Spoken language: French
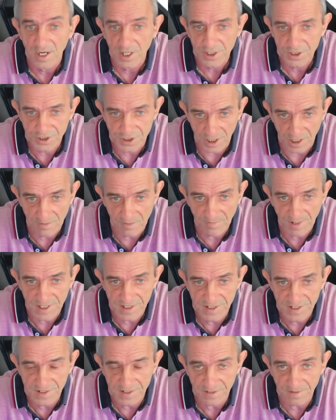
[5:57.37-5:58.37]
Je tiens à le
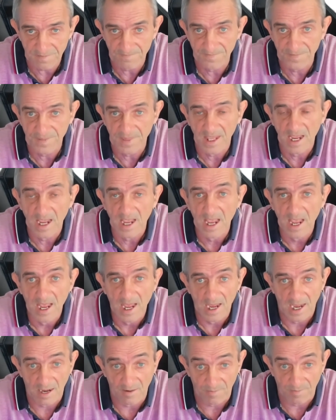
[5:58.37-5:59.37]
préciser.
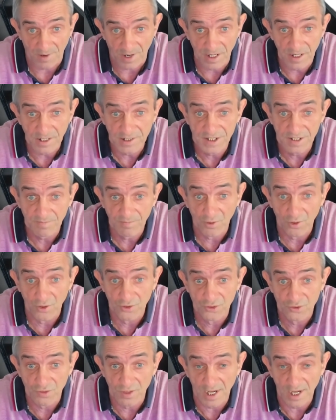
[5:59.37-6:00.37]
Après, ces
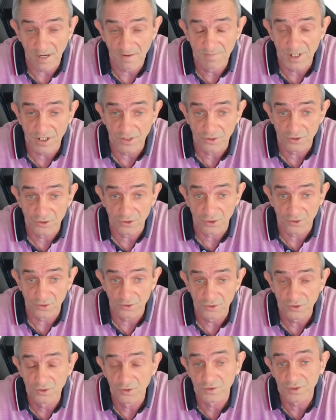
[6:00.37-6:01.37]
produits-là, bien
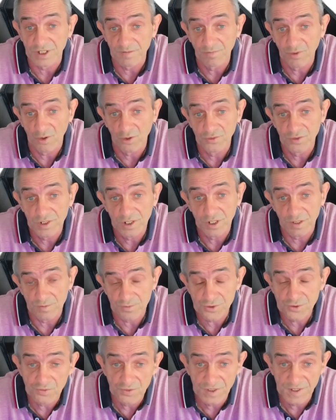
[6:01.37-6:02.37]
entendu, donc des produits comme
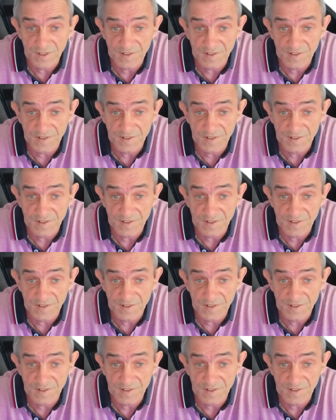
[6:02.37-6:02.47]
je vous le